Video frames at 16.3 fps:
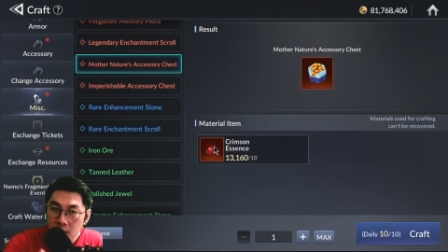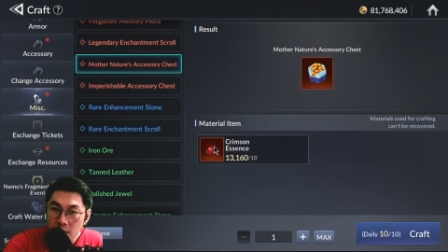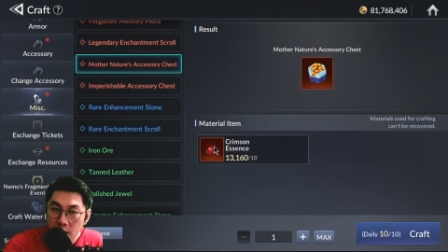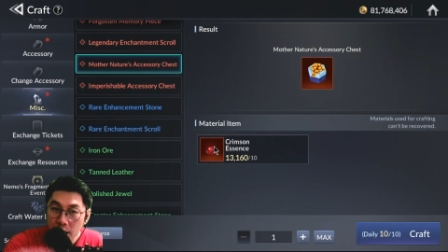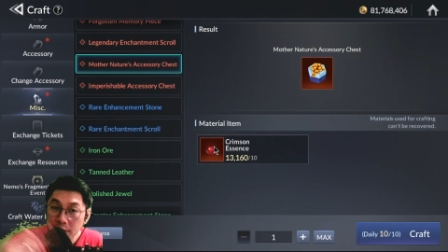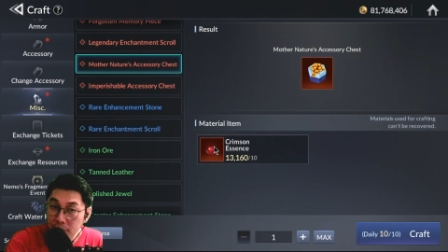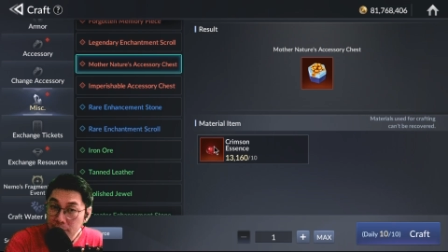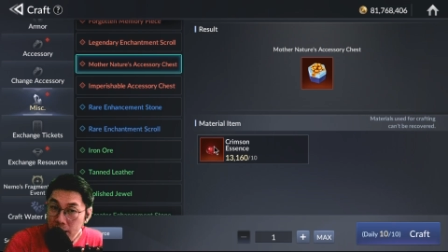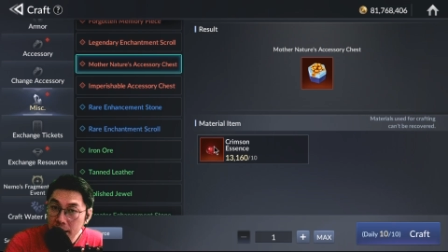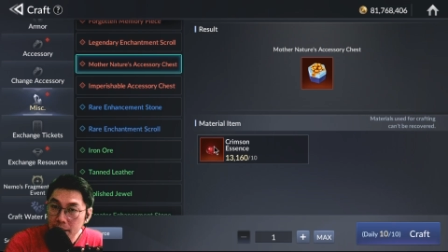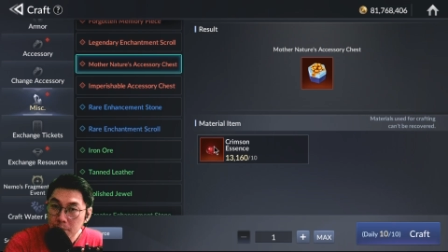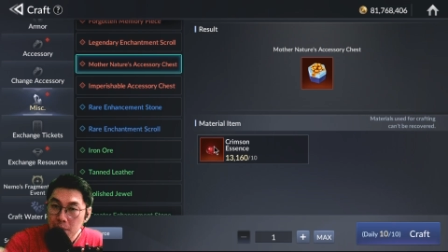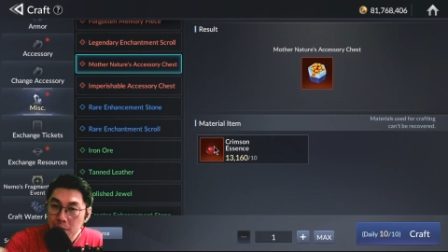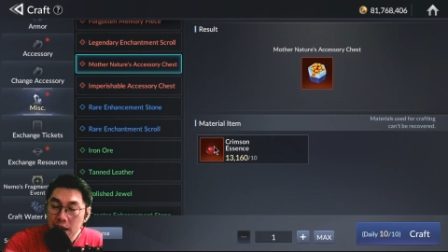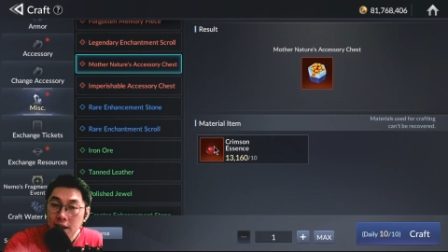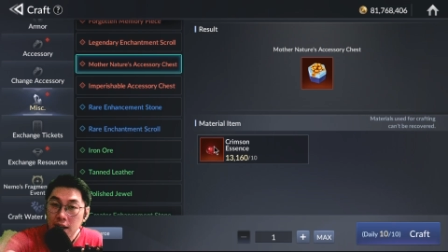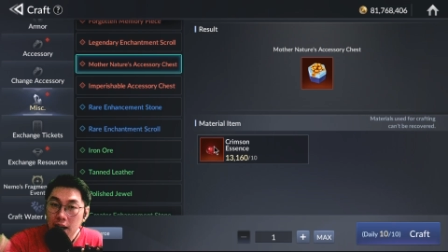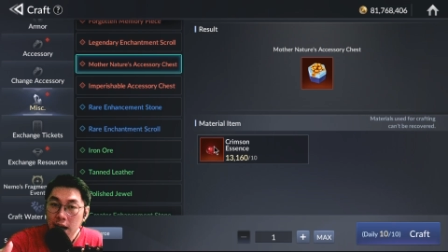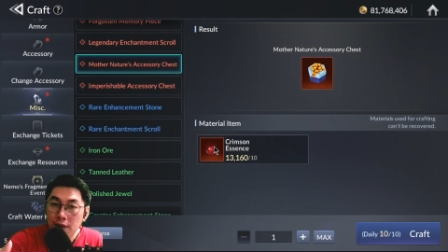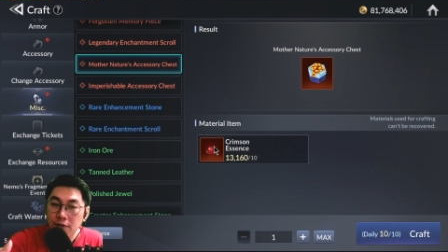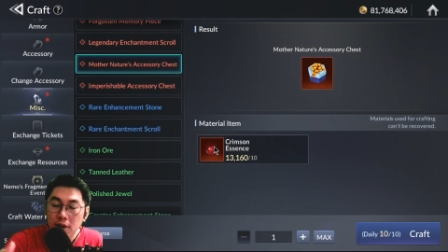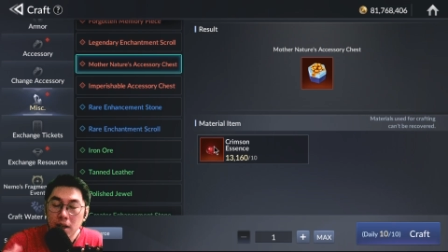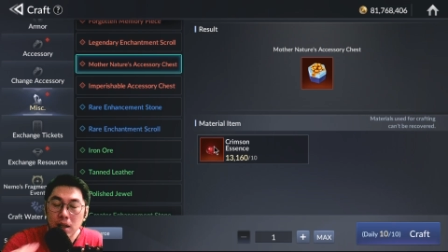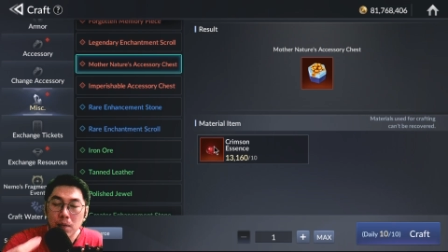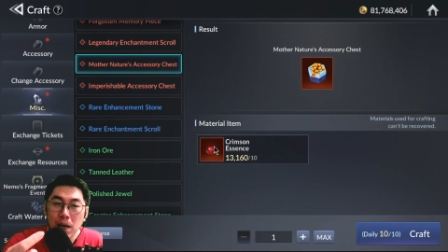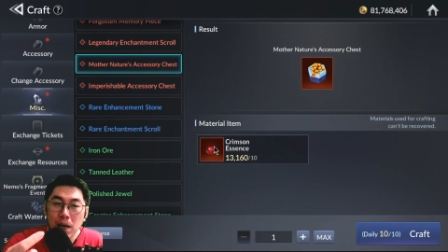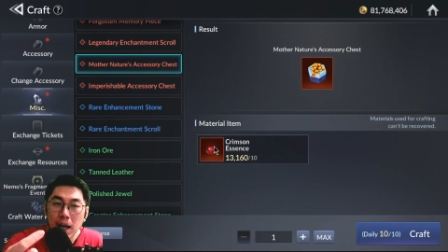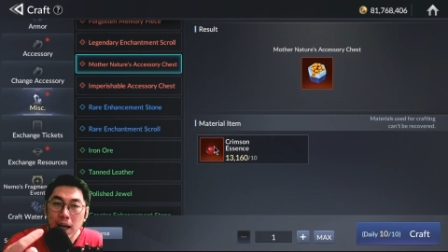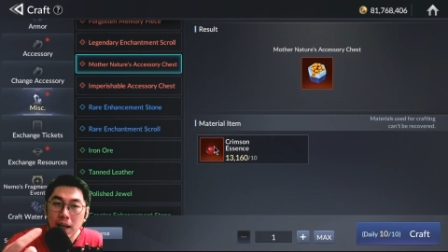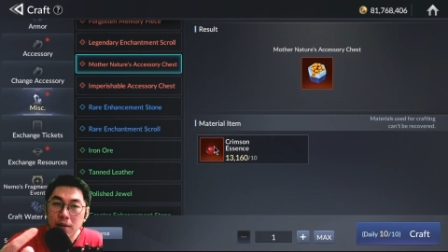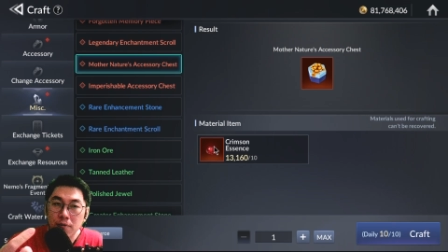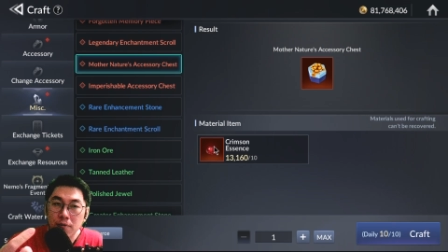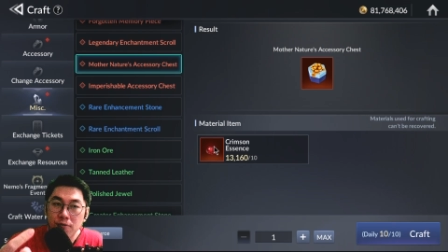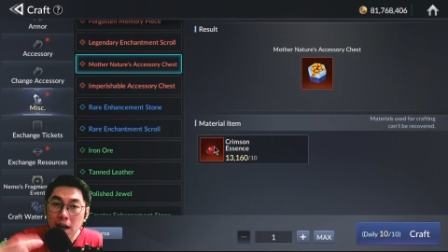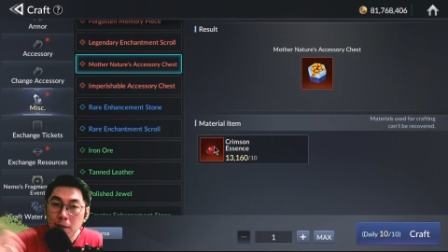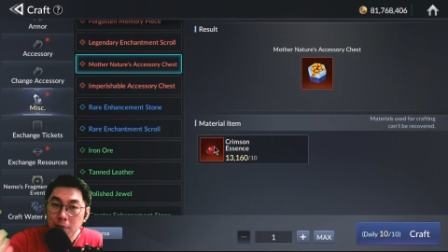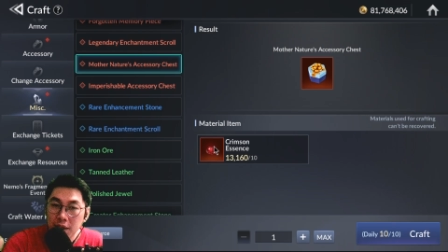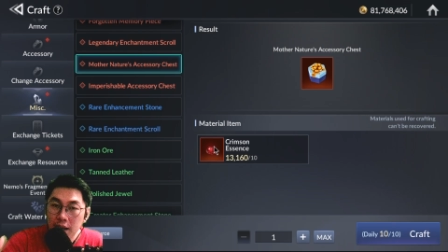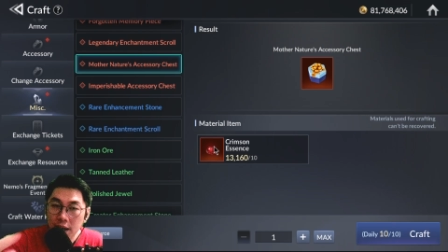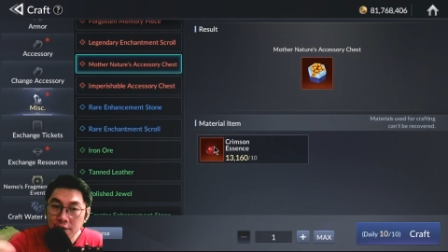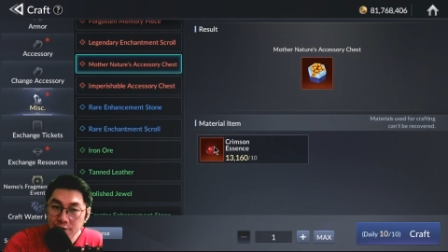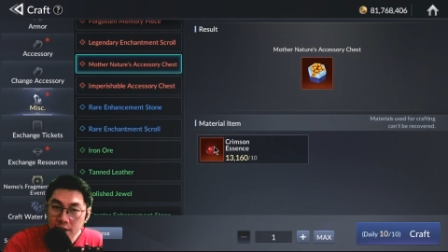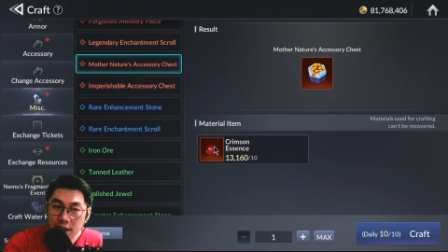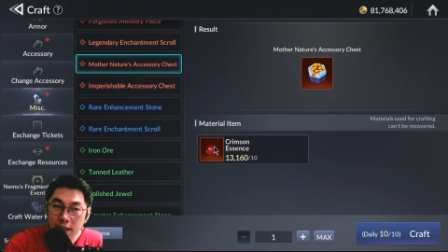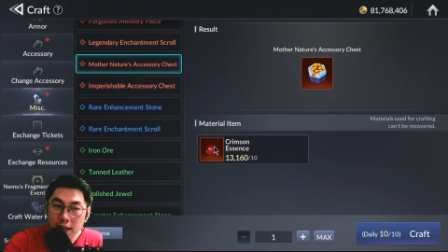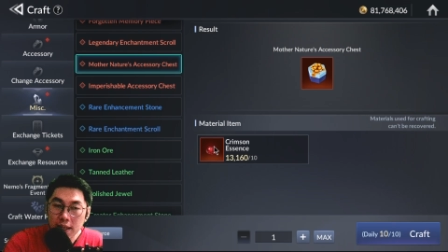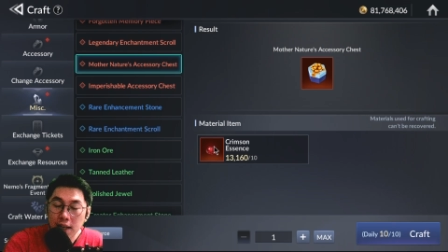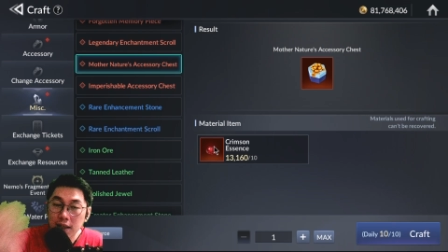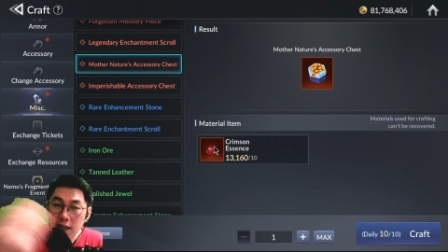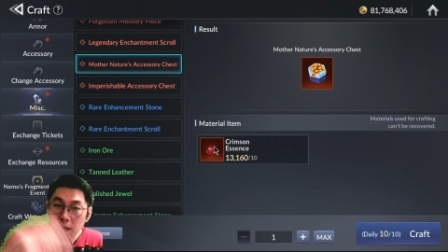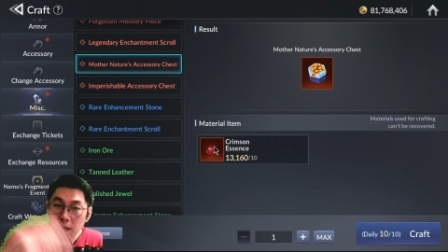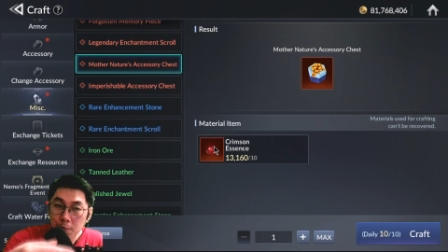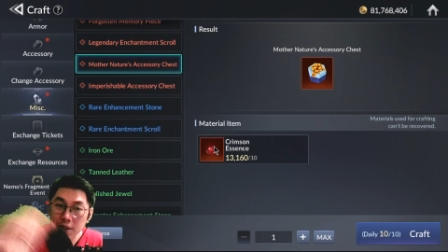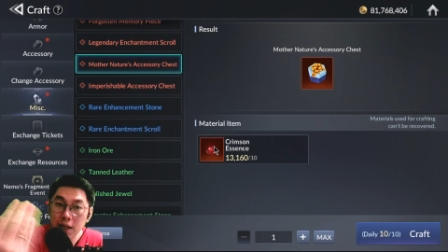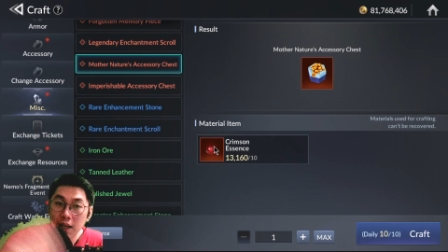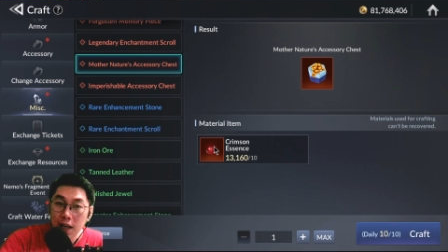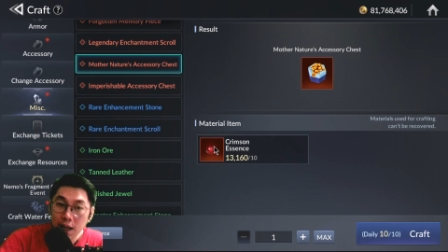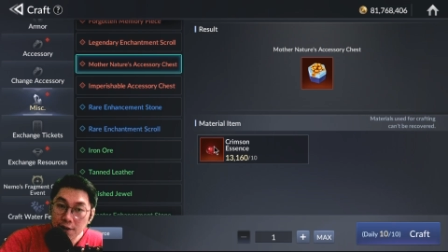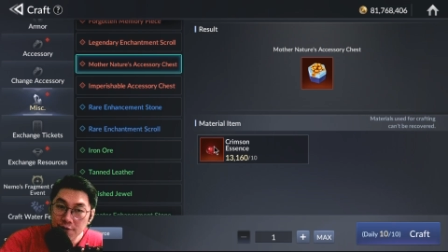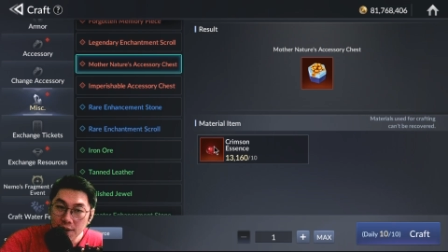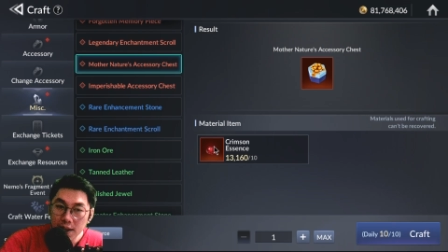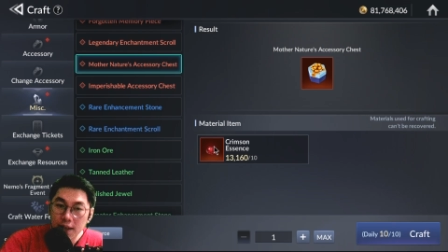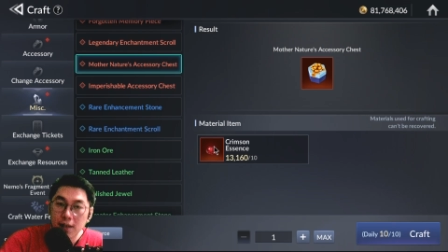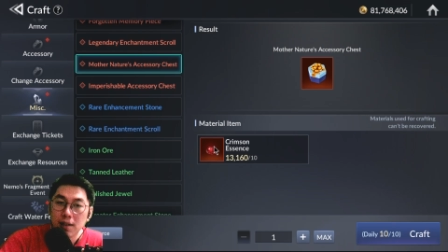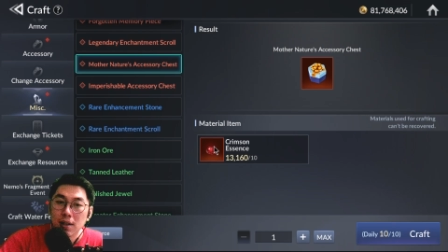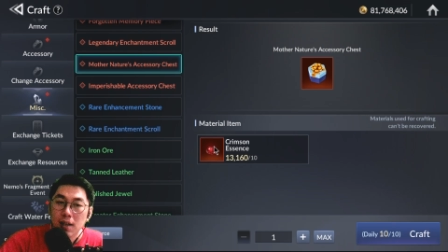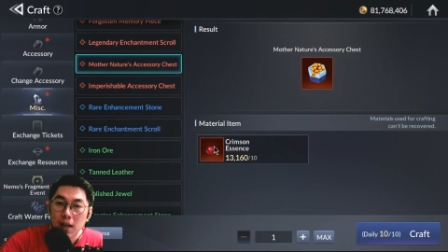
FE, bahan craft, eh, bahan farming FE ya yang didapat dari FE.